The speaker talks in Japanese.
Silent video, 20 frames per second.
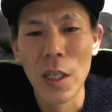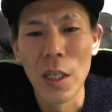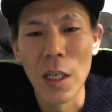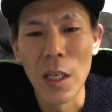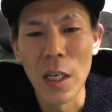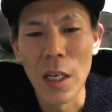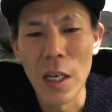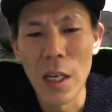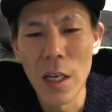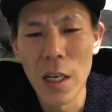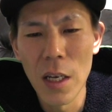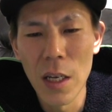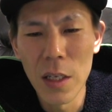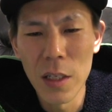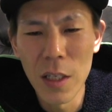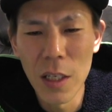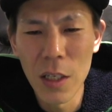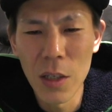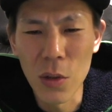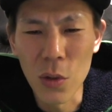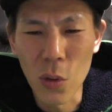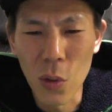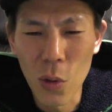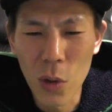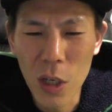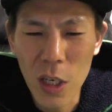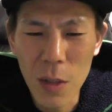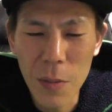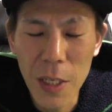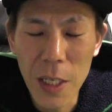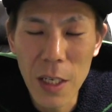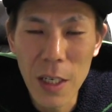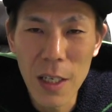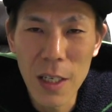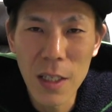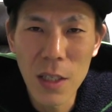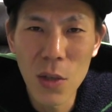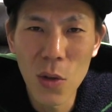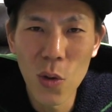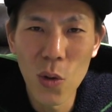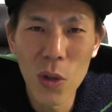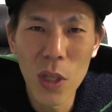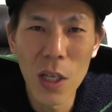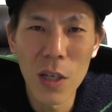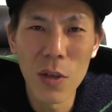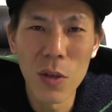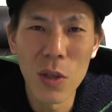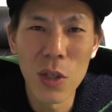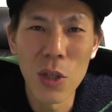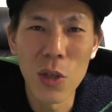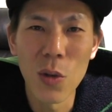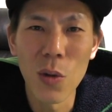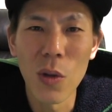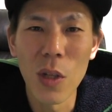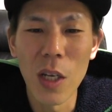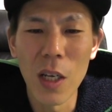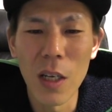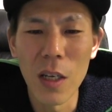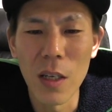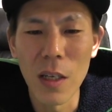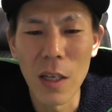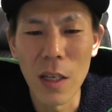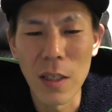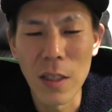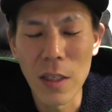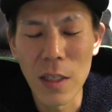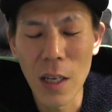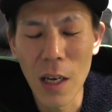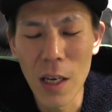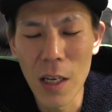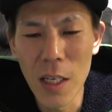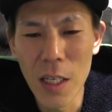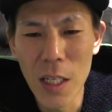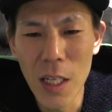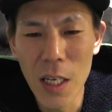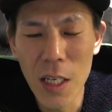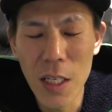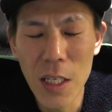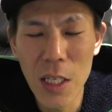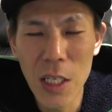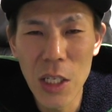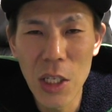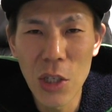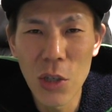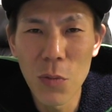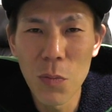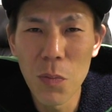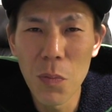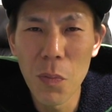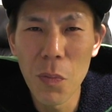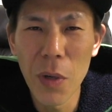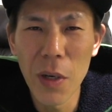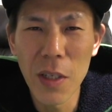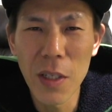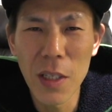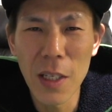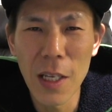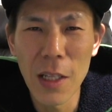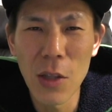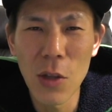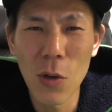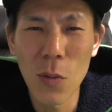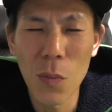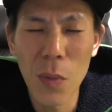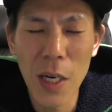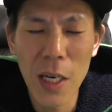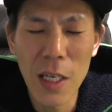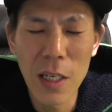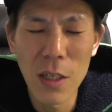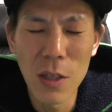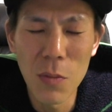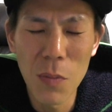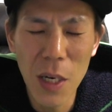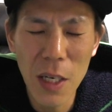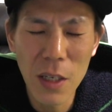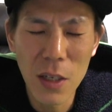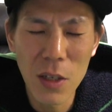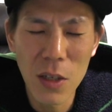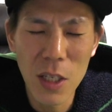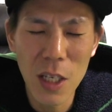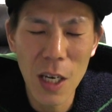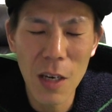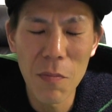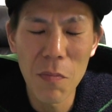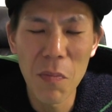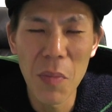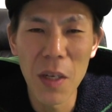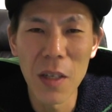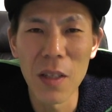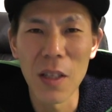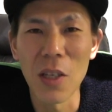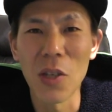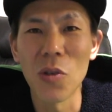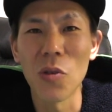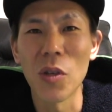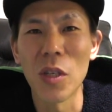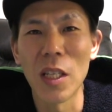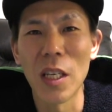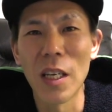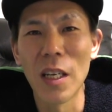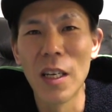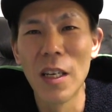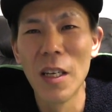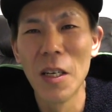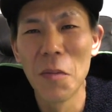えー、ANA のトラベラーズホテル利用で、え最大20%マイルバックキャンペーンっていうのがね